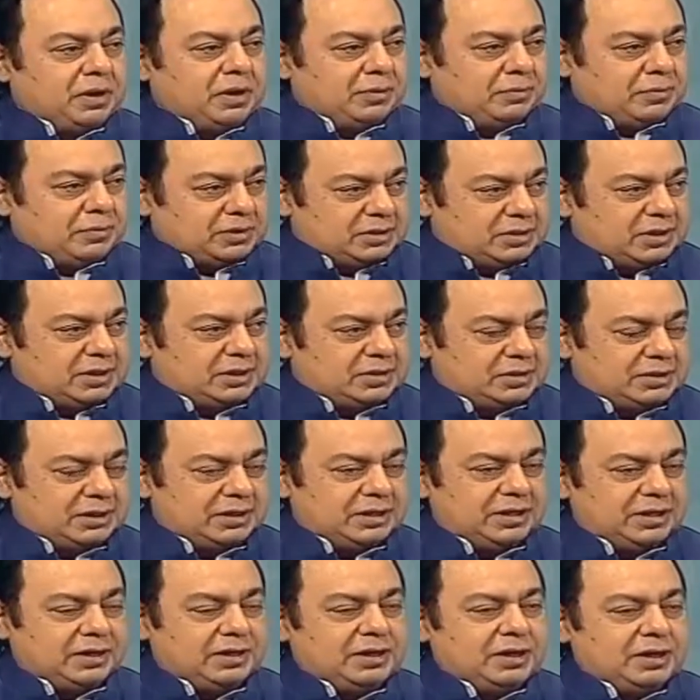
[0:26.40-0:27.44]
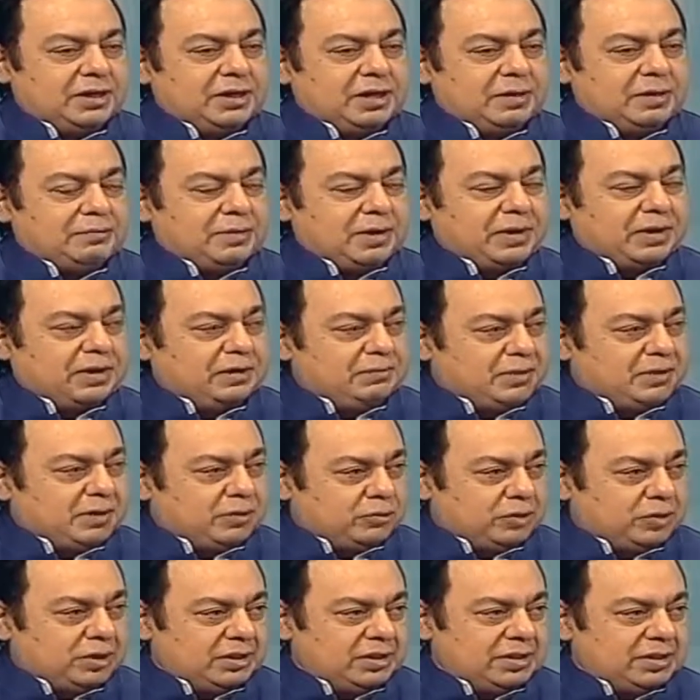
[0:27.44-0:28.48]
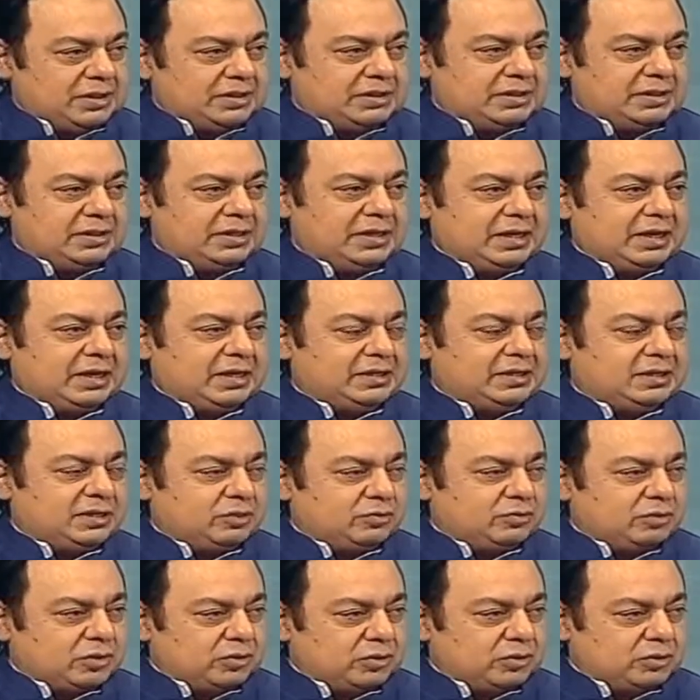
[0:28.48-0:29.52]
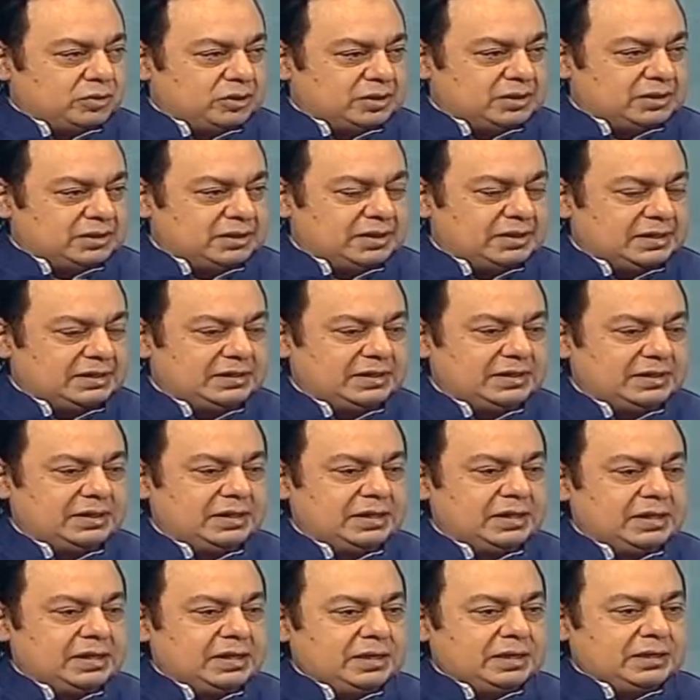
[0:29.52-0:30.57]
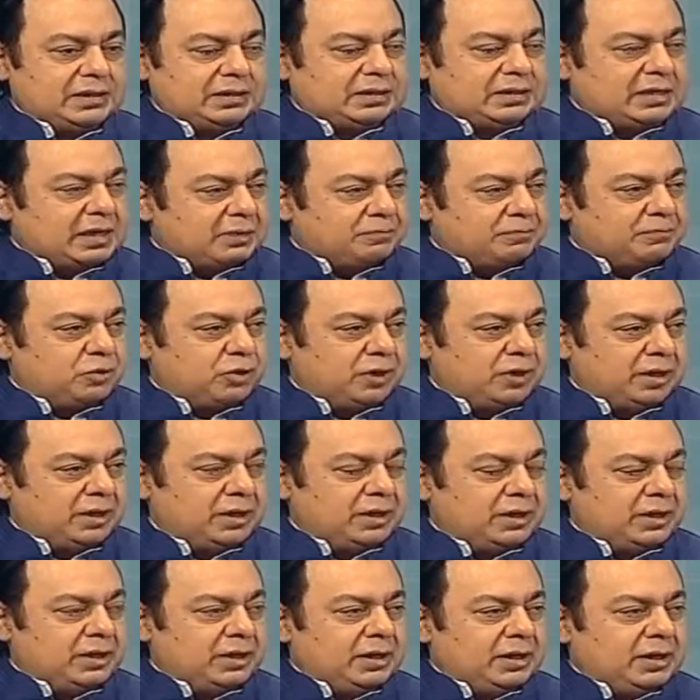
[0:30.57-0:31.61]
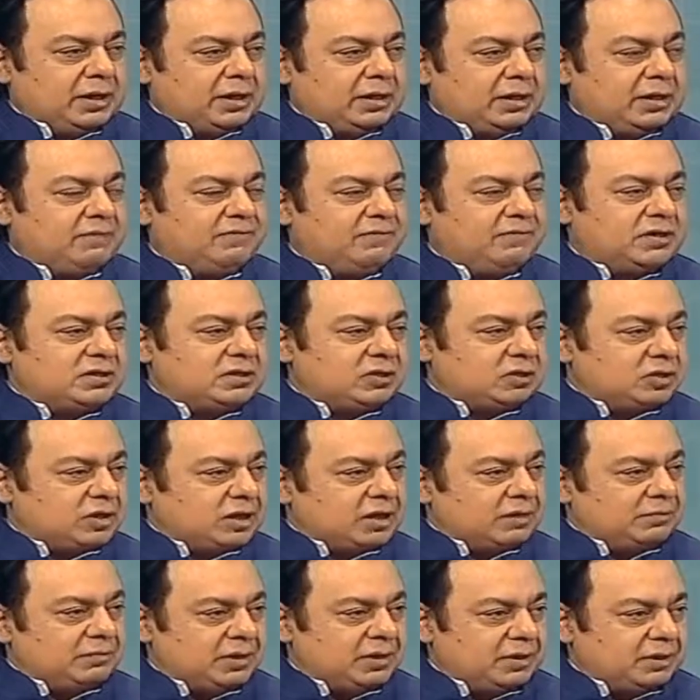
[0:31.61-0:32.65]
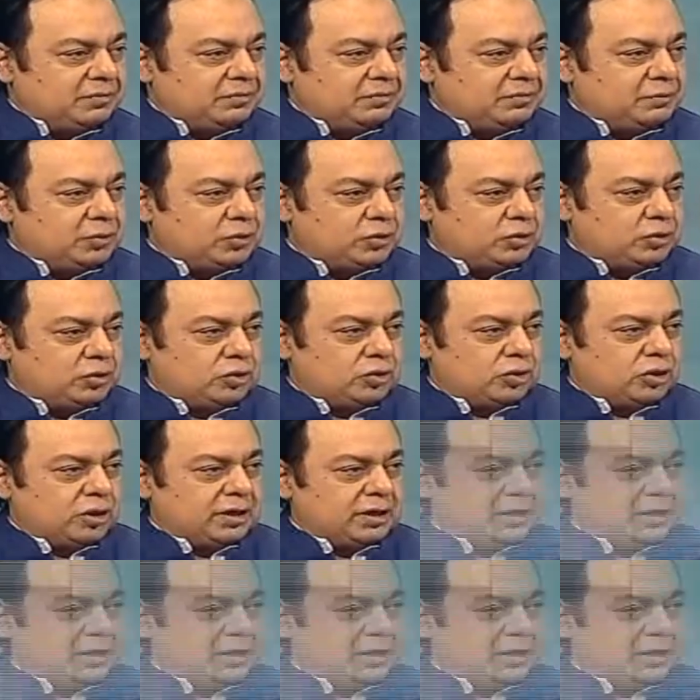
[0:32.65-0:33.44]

বলে সেটি পানি বের করে দিয়েছি অ্যান্টি টিউবারকুলোসিস দিয়েছি তারপরে কি ফিজিওথেরাপির প্রয়োজন হয়